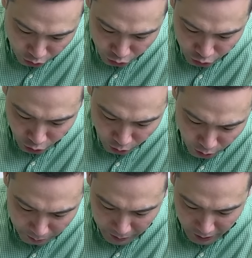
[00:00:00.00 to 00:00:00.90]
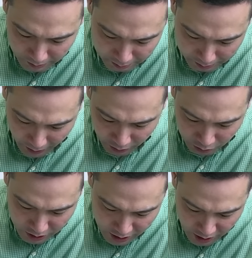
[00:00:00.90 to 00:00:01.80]
뉴로모픽
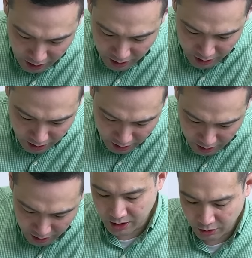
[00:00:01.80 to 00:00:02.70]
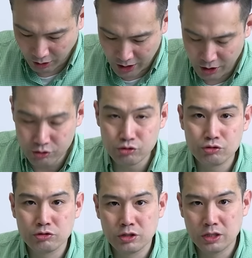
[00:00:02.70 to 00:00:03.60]
반도체의 이
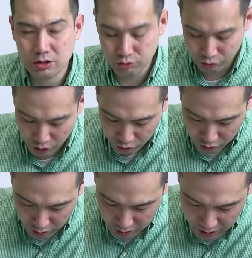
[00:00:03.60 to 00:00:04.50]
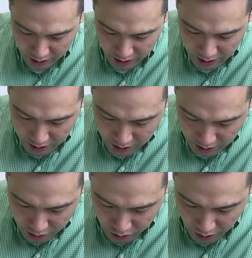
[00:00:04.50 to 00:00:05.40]
관련주들이랑 수혜주요. 자,
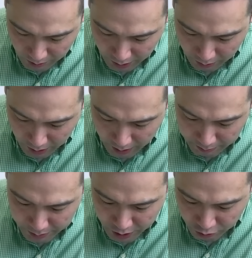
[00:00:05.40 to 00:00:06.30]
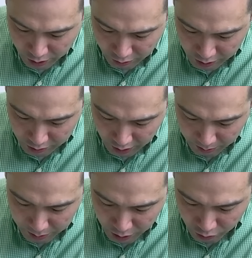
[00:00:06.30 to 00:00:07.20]
쉽게 말하면 MPU라고 하죠.
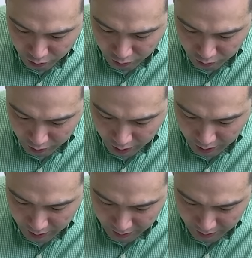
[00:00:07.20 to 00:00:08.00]
MPU. 네.